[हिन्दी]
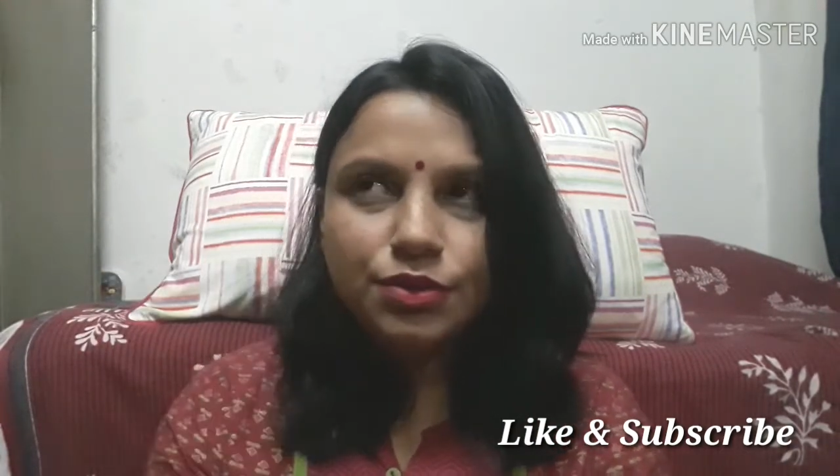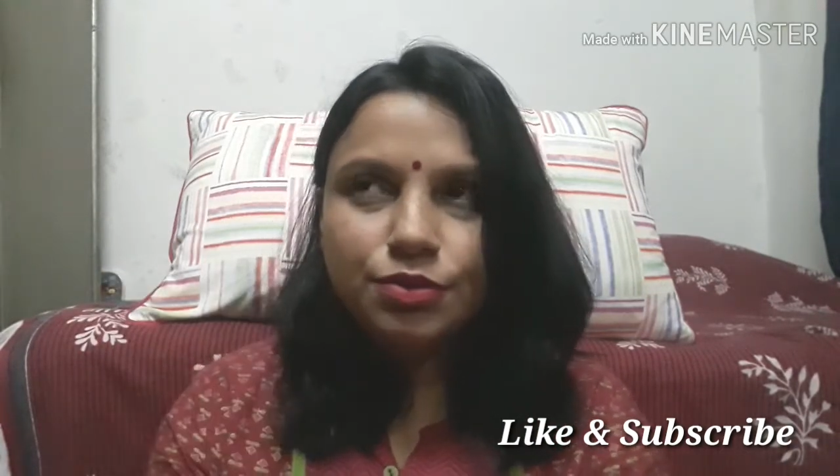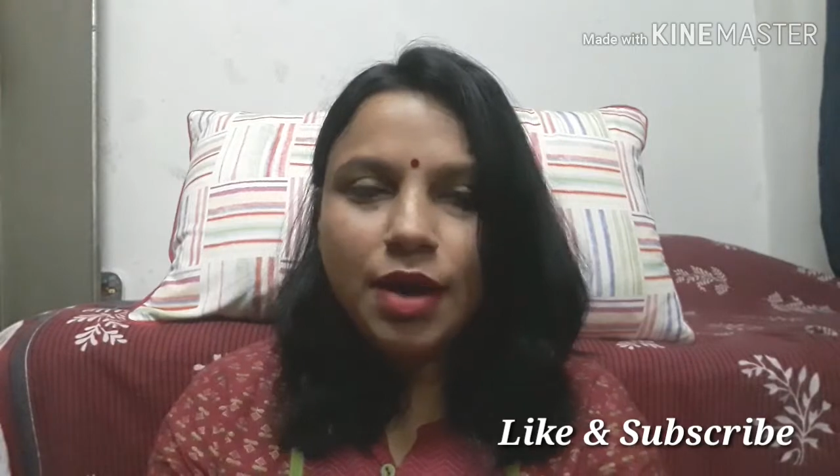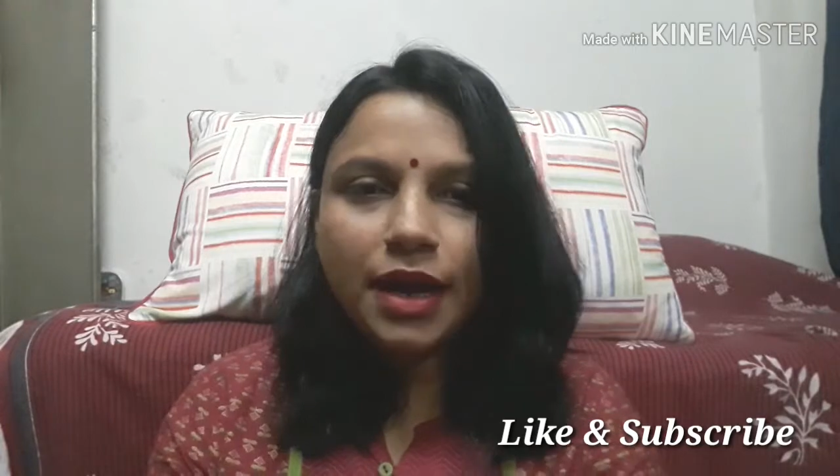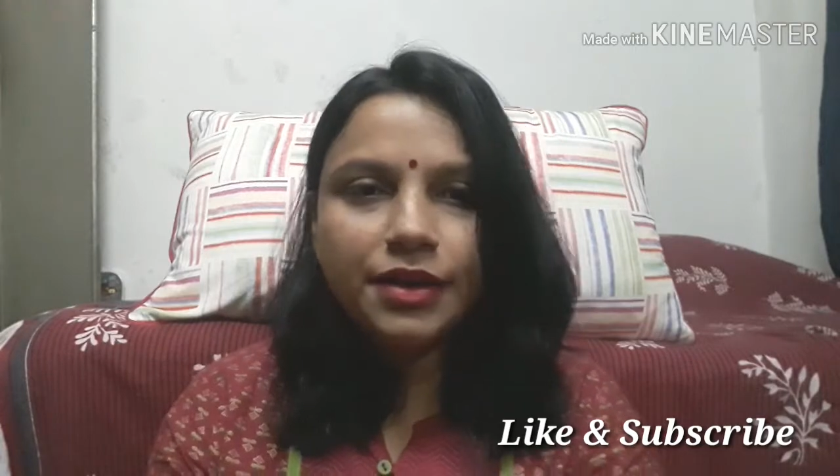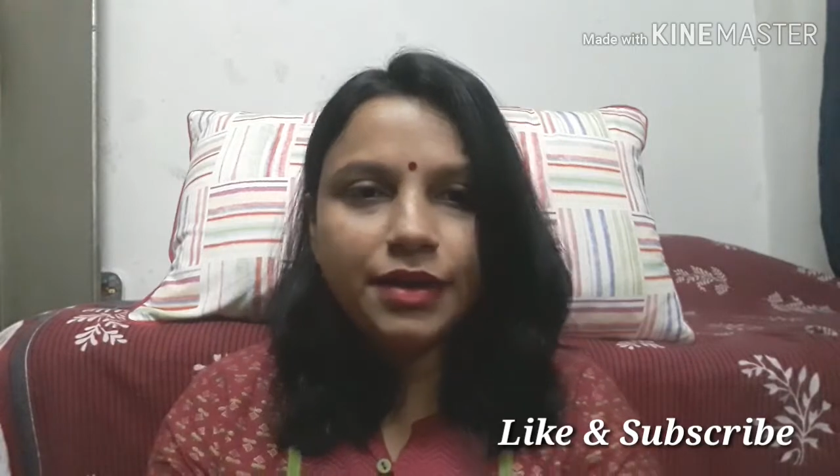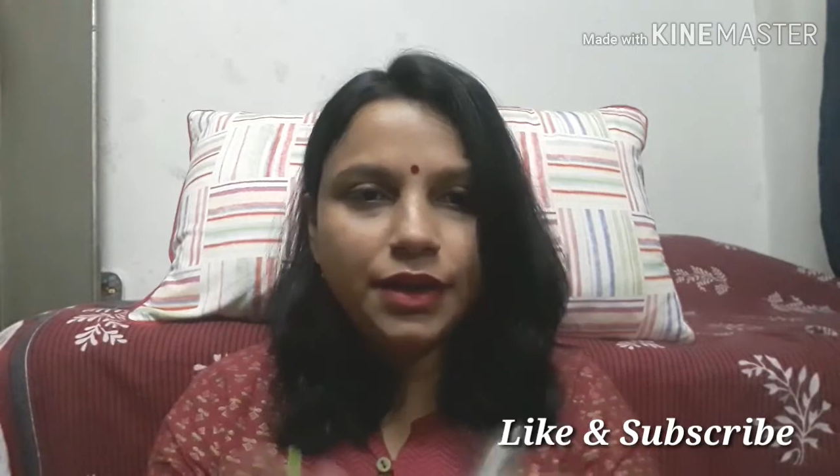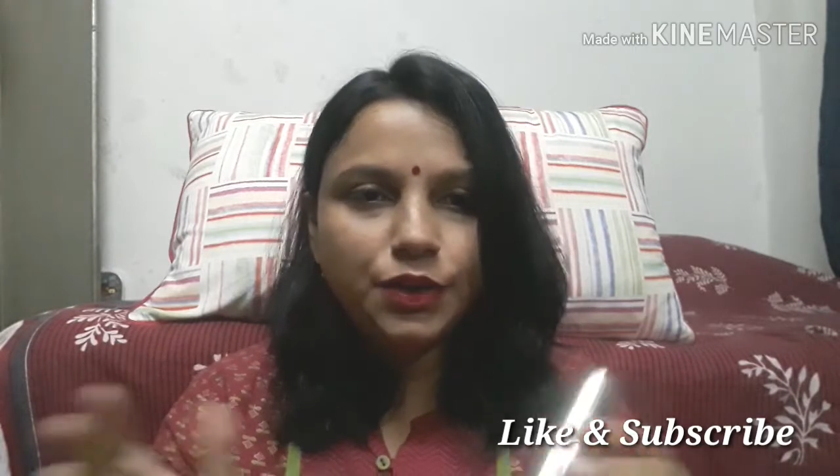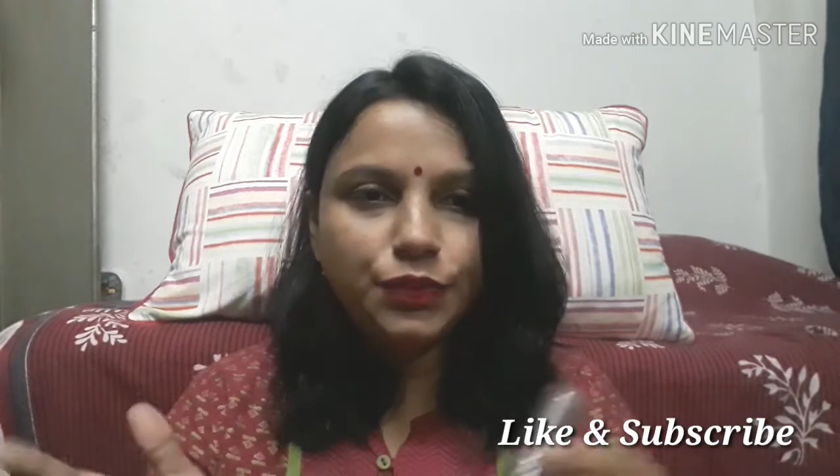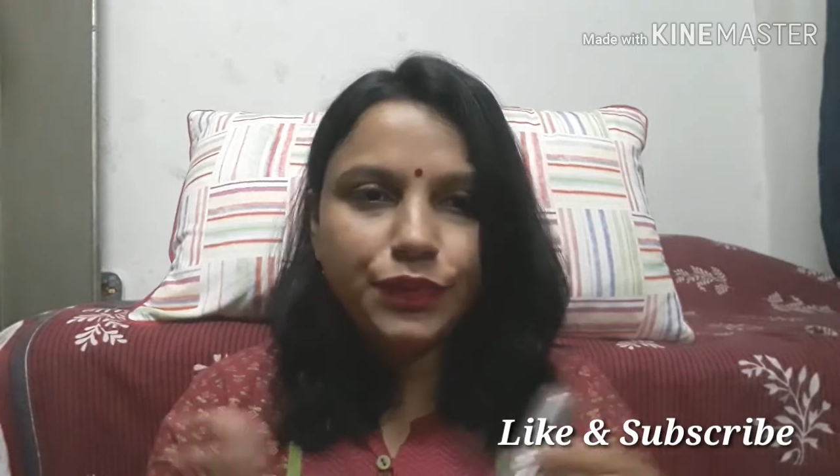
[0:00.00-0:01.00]

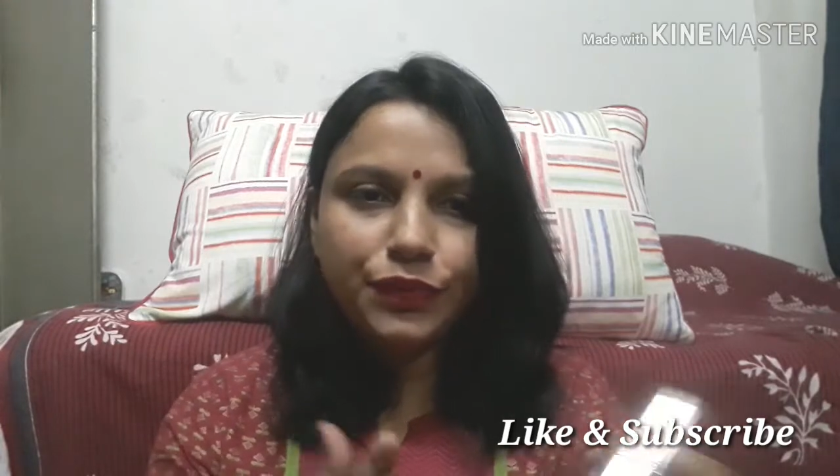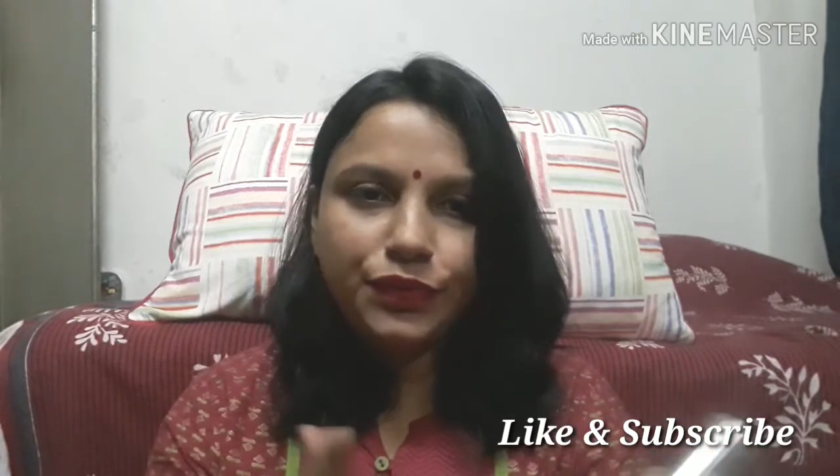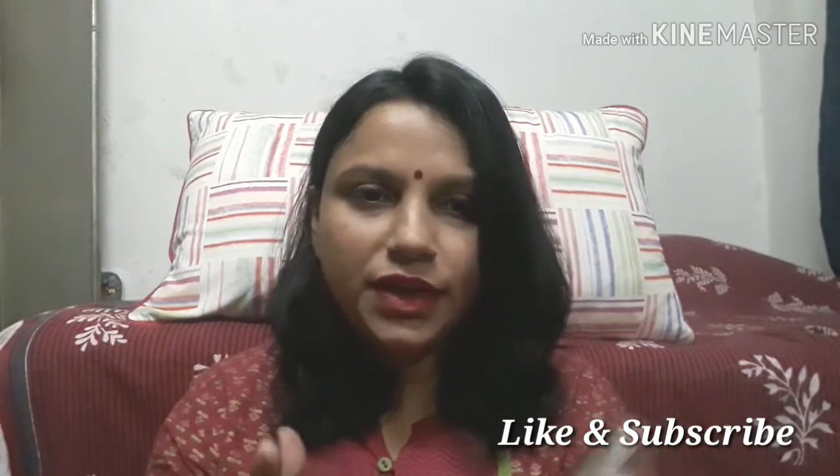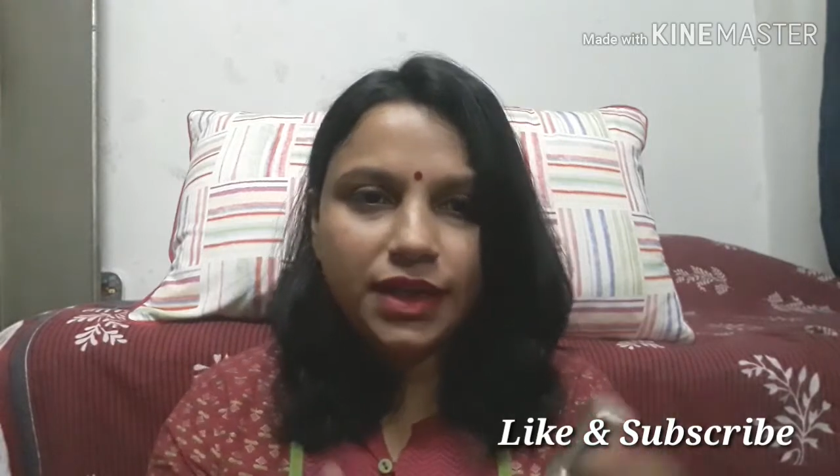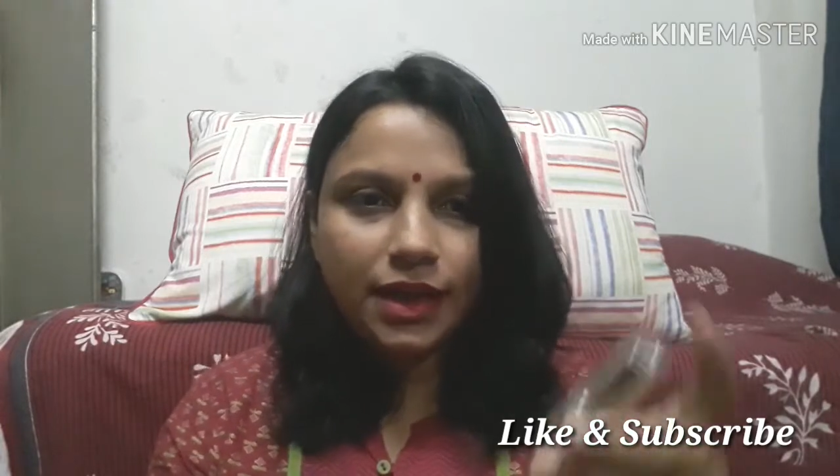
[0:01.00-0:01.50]
200 250